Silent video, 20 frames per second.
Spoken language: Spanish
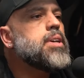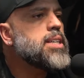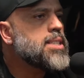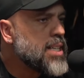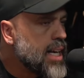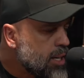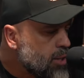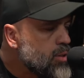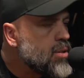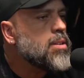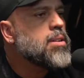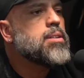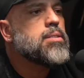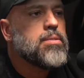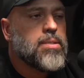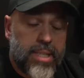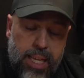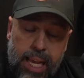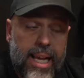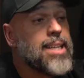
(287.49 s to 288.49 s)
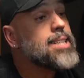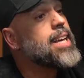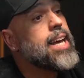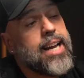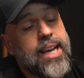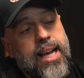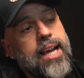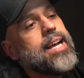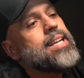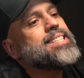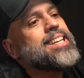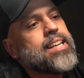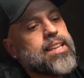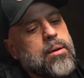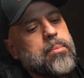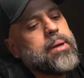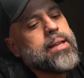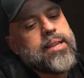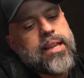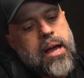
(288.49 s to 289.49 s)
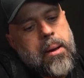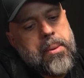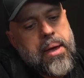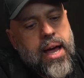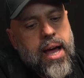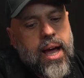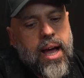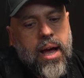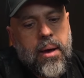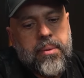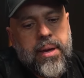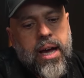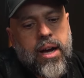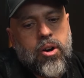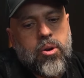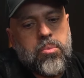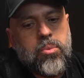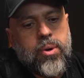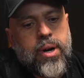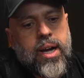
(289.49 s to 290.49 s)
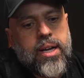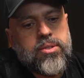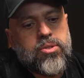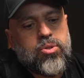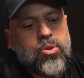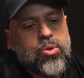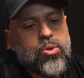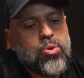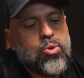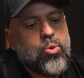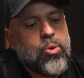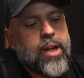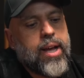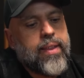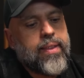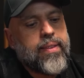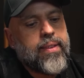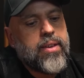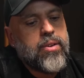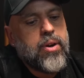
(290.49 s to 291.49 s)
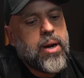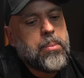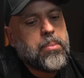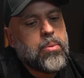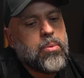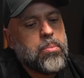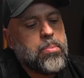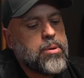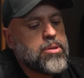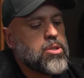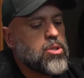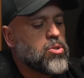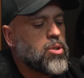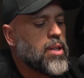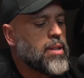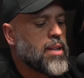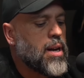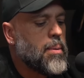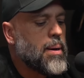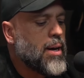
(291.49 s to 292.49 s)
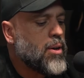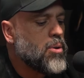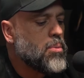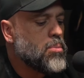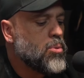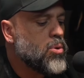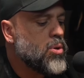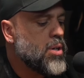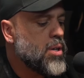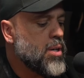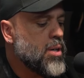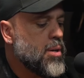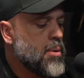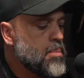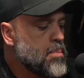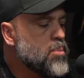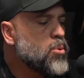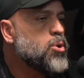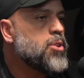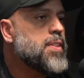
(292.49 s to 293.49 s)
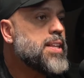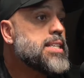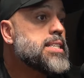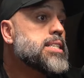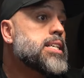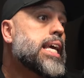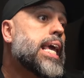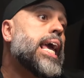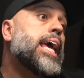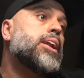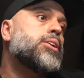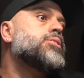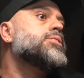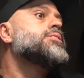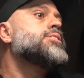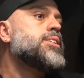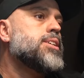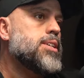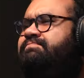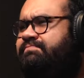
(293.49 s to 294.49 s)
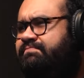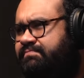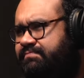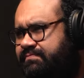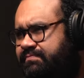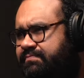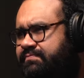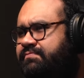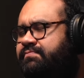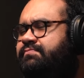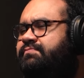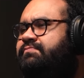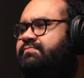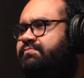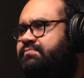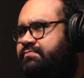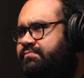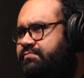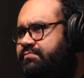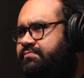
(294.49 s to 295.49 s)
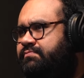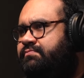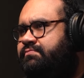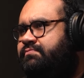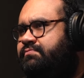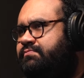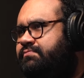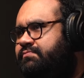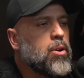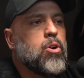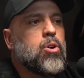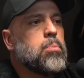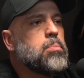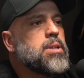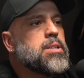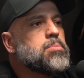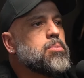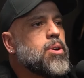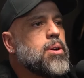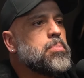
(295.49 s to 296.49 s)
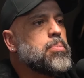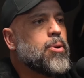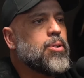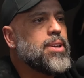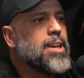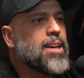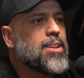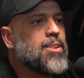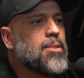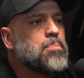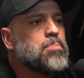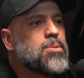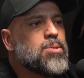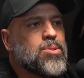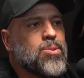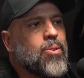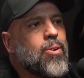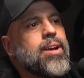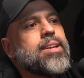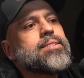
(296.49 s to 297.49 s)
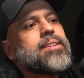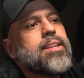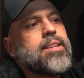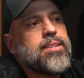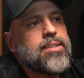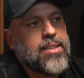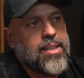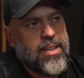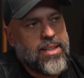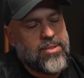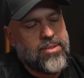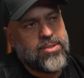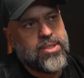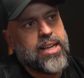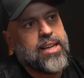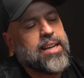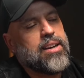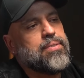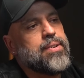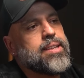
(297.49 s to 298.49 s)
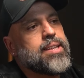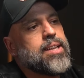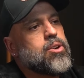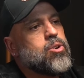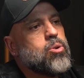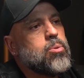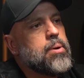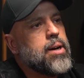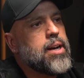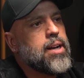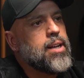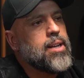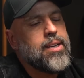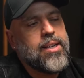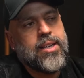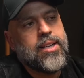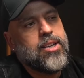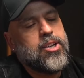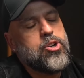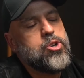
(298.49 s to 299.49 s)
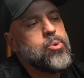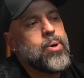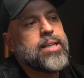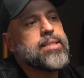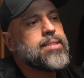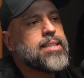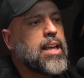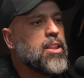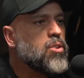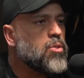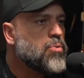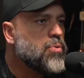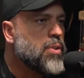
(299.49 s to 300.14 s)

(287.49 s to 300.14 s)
Exacto. ¿No? Sí, es que era exactamente, había, había como una estructura y una, un proceso de trabajo muy, muy disquero. Y este, pero lo mismo, el proyecto pues no es de disquero. O sea, Café Tacuba no ha estado